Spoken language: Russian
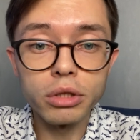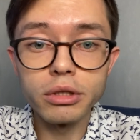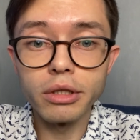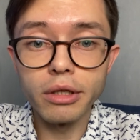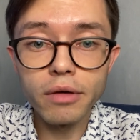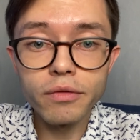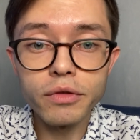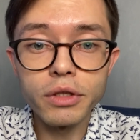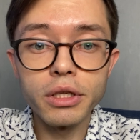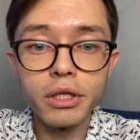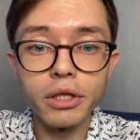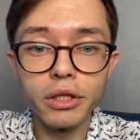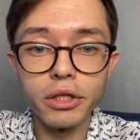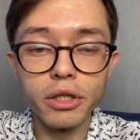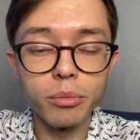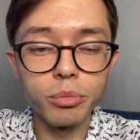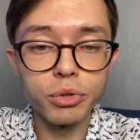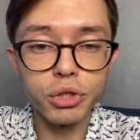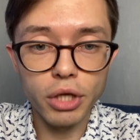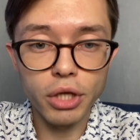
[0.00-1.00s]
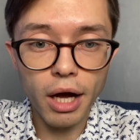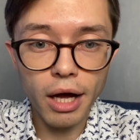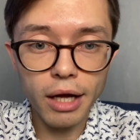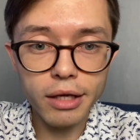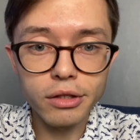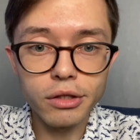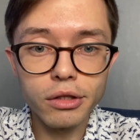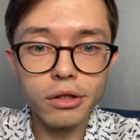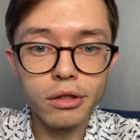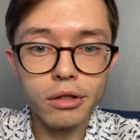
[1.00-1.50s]
древние
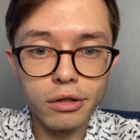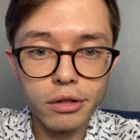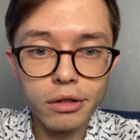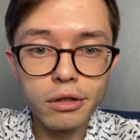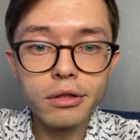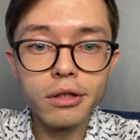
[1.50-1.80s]
египтяне, и